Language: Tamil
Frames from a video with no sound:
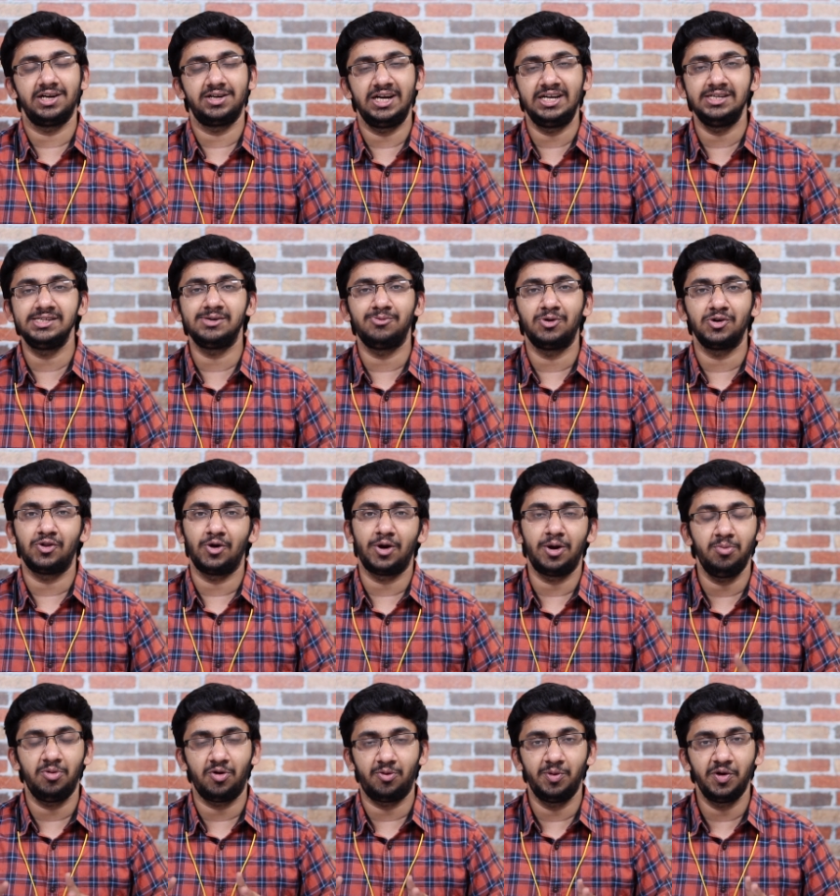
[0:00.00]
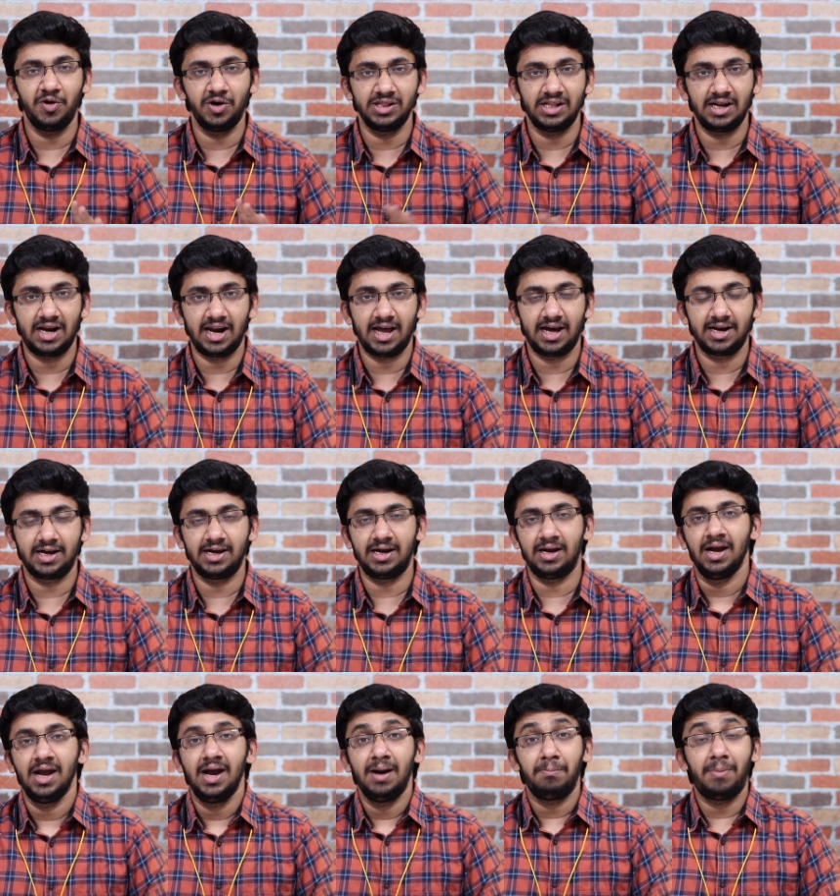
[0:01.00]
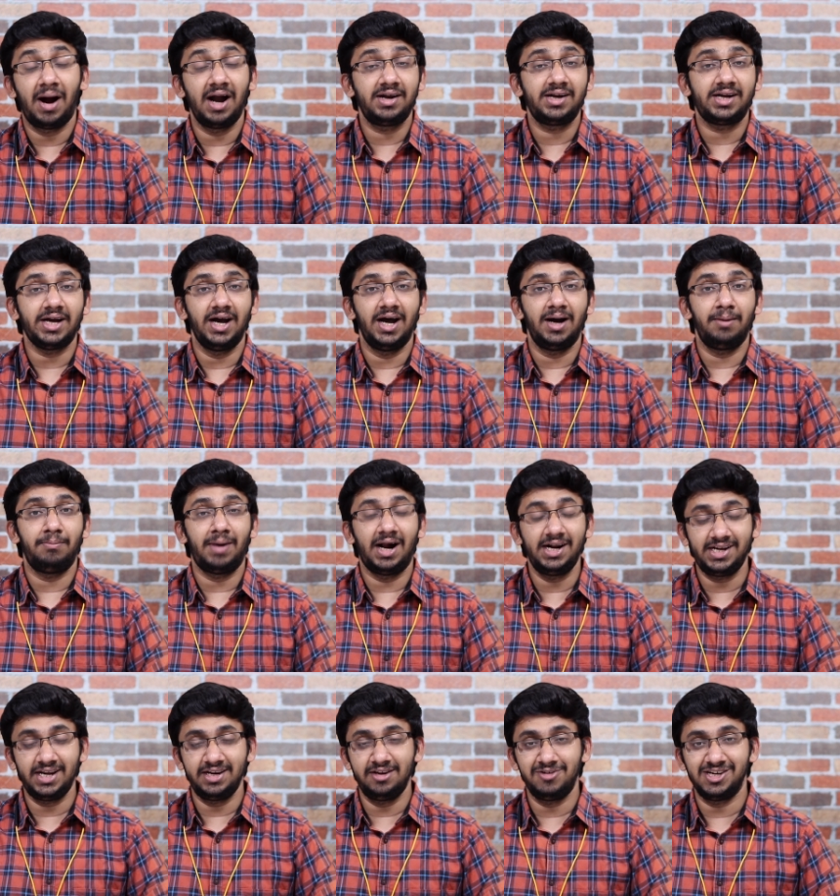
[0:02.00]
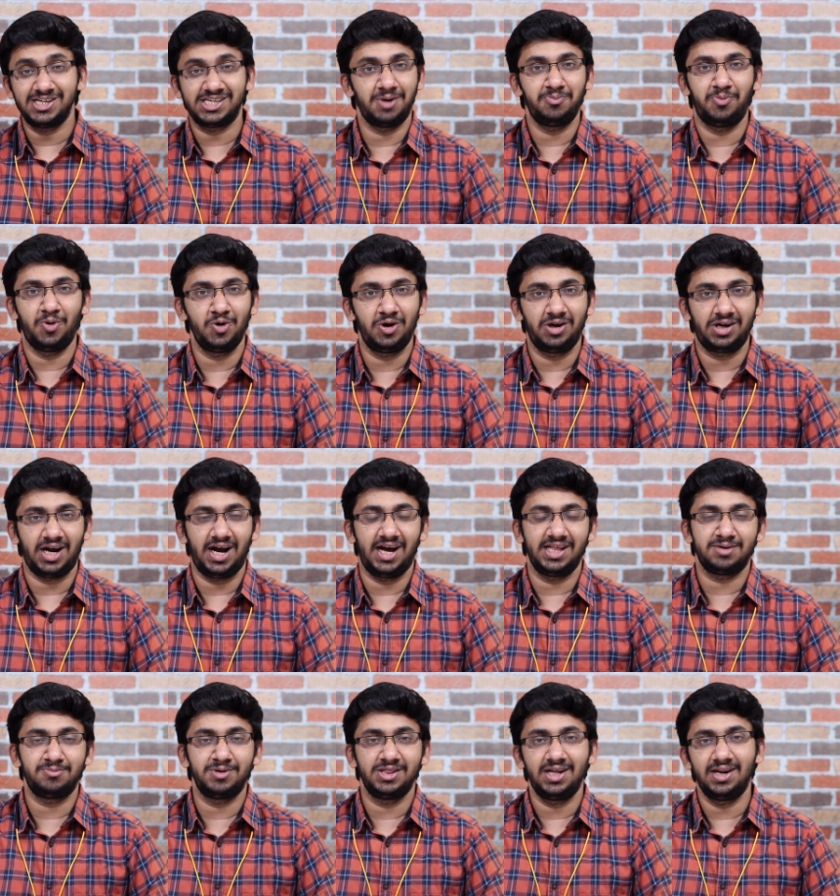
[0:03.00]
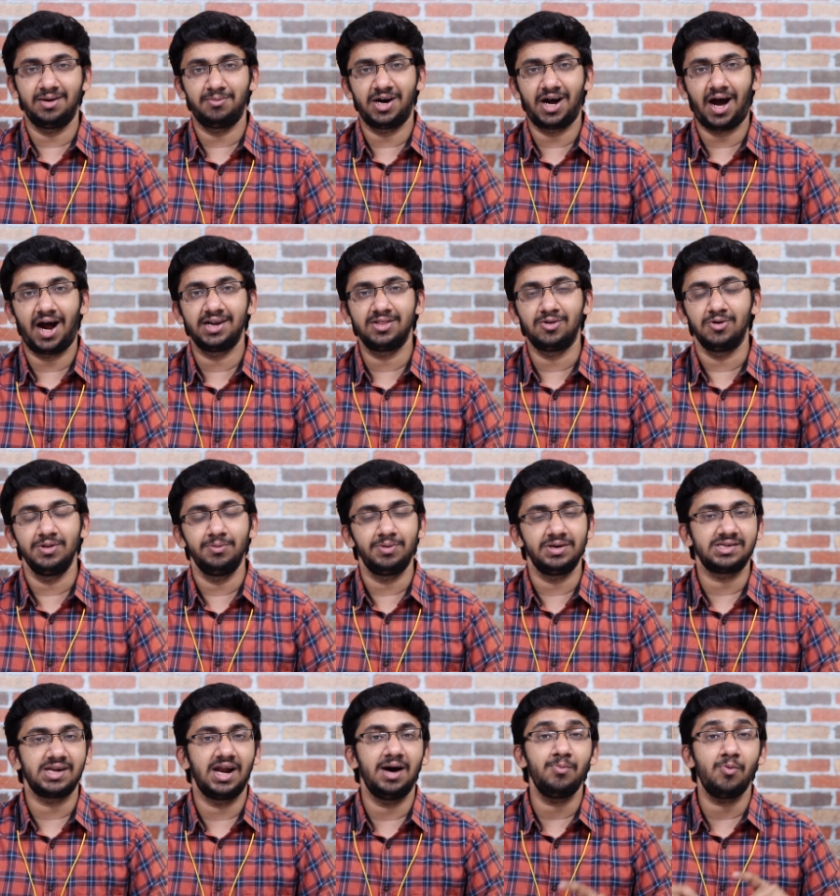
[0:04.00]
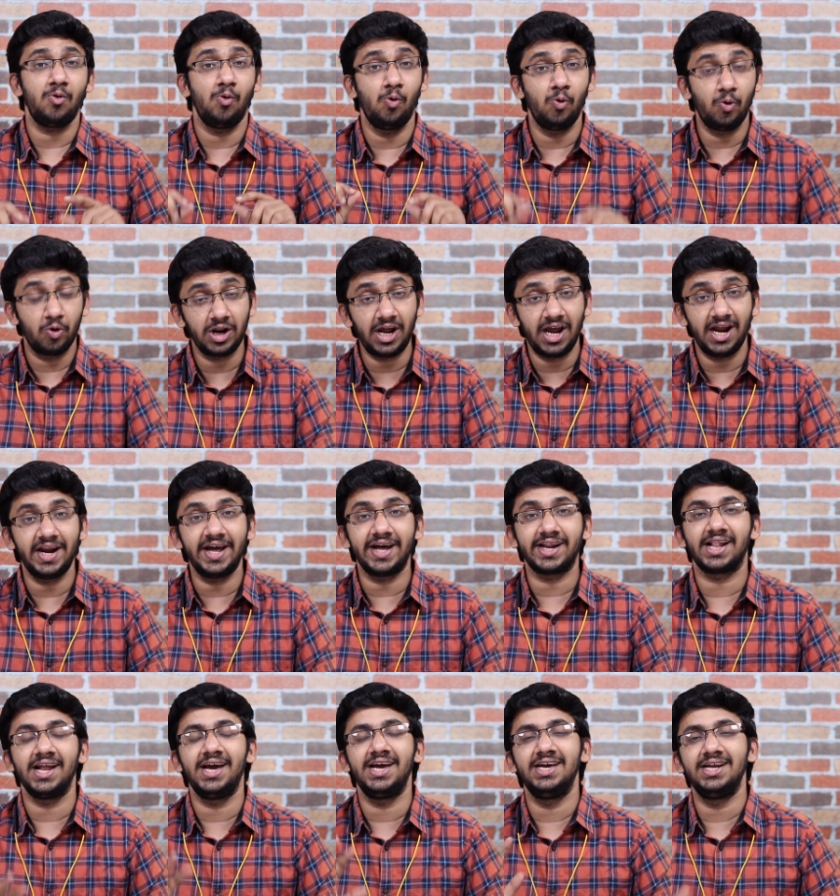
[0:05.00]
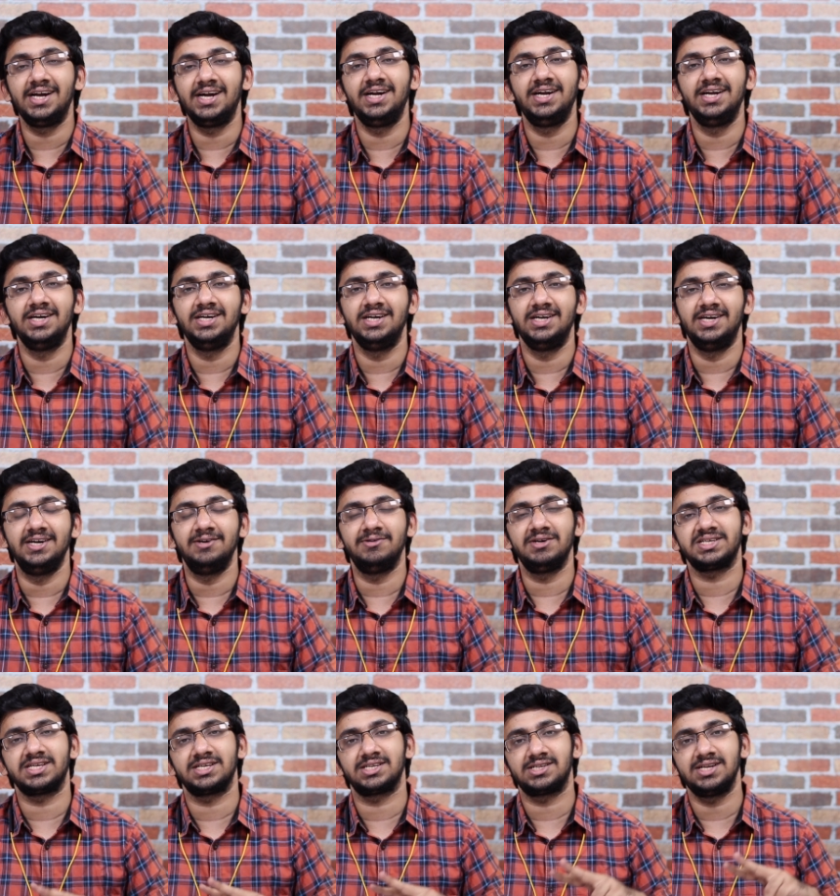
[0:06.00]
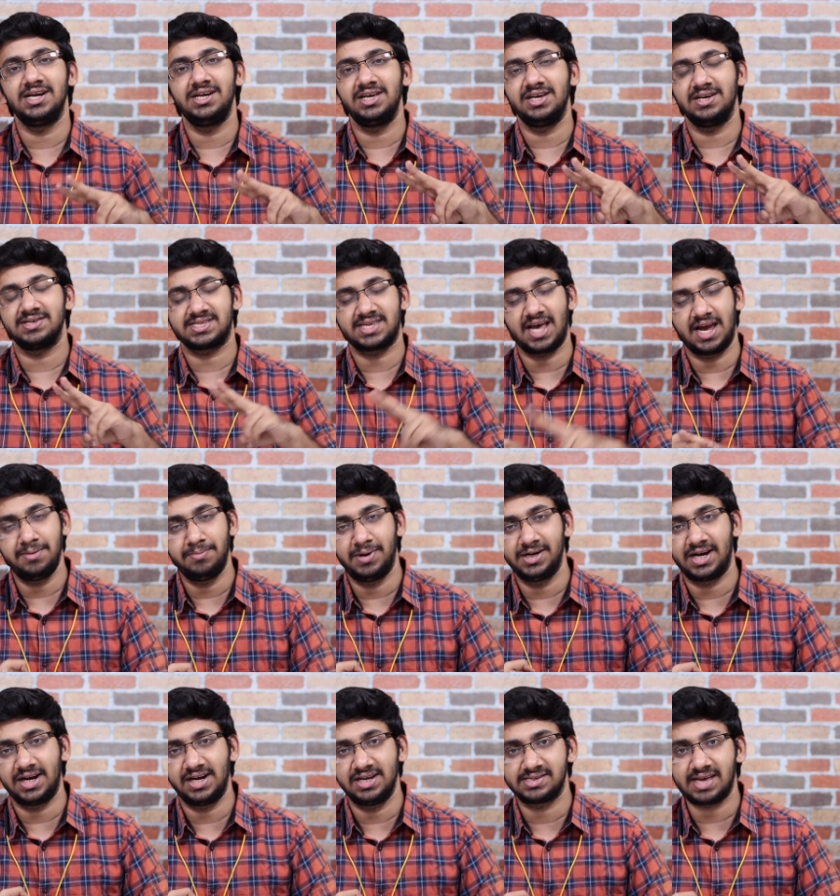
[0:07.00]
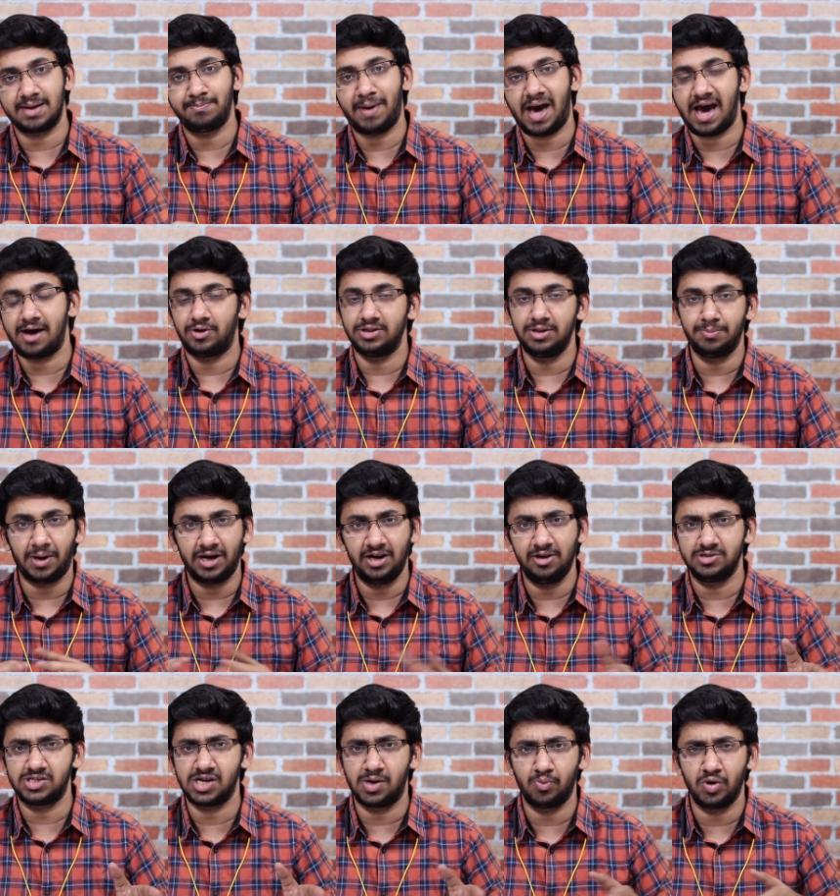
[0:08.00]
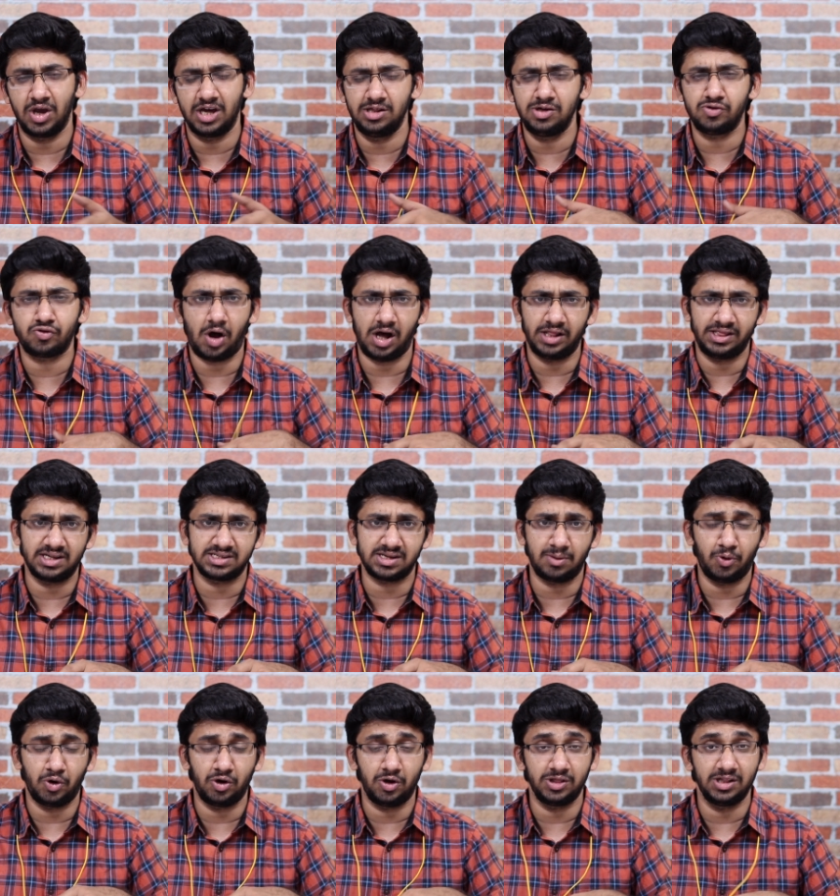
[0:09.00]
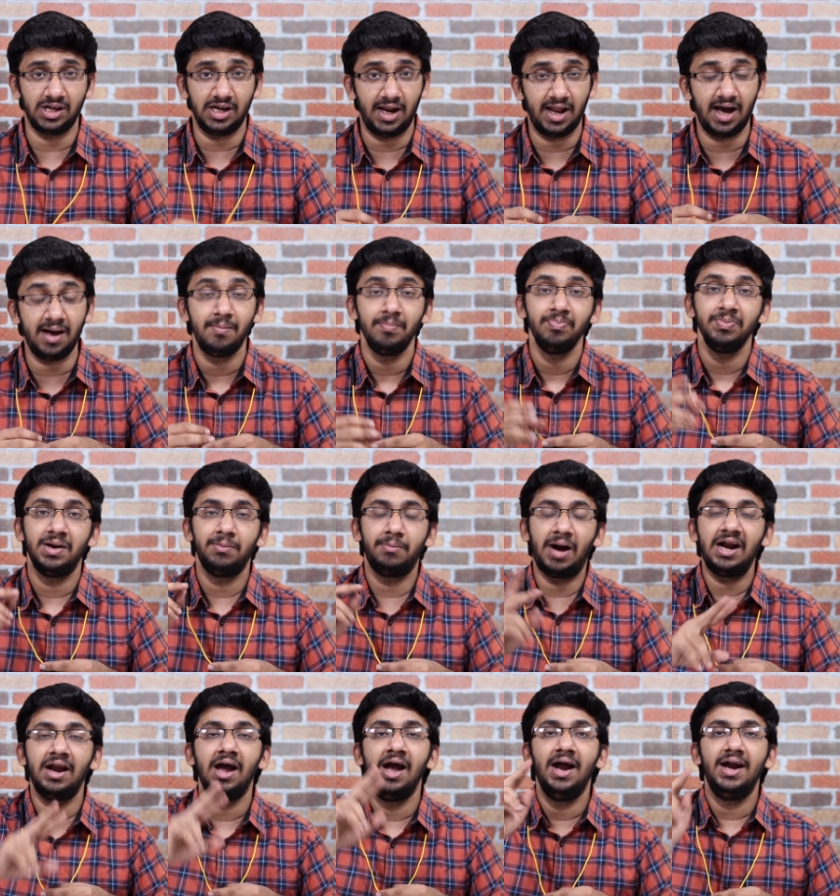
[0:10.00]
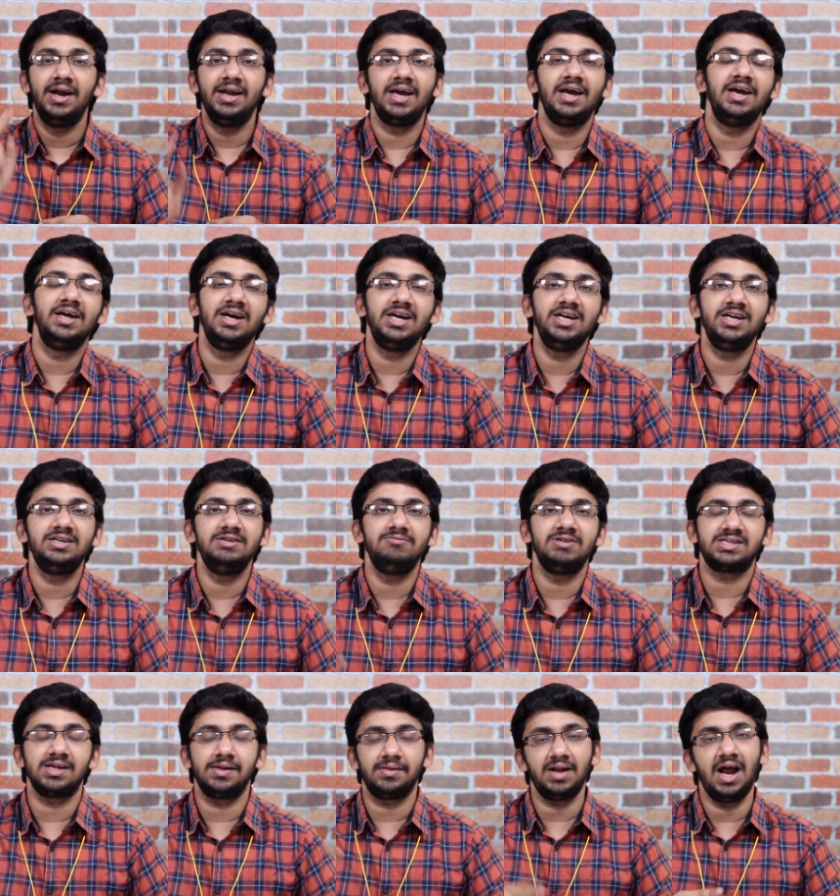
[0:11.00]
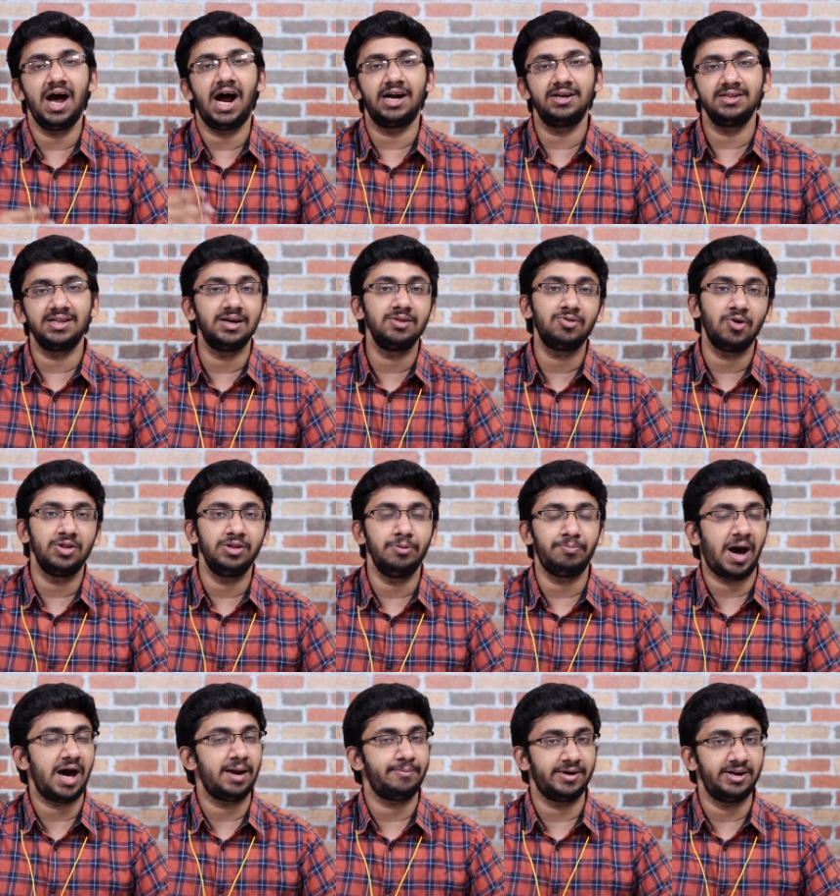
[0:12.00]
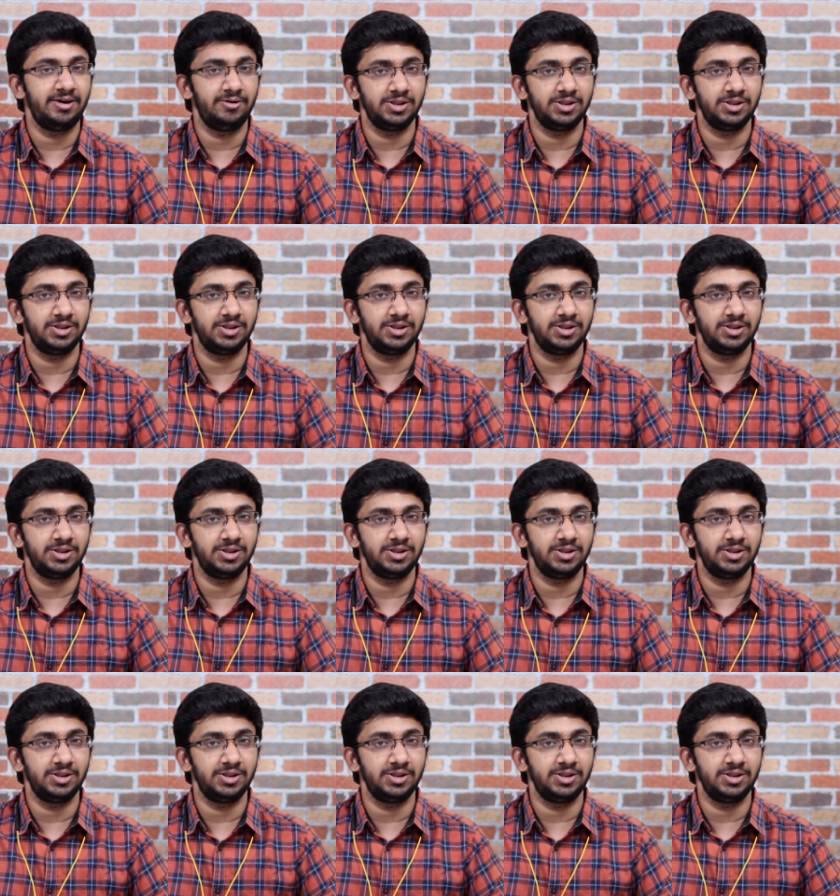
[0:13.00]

ரேஞ்சை பொறுத்தவரையும் ரொம்பவே வந்து நல்லா இருக்கு பட் மல்டி டிவைஸ் சப்போர்ட் அதை பற்றி நம்ம அடுத்து வந்து பேசலாம் ஒரே நேரத்தில் இரண்டு டிவைசஸில் நீங்கள் சைமல்டேனியஸாக பேர் வந்து பண்ணி வச்சுக்க முடியாது ஸோ அந்த சப்போர்ட் வந்து இல்லை பட் நீங்கள் இரண்டு டிவைசஸில் அடுத்தடுத்து வந்து பேர் பண்ணி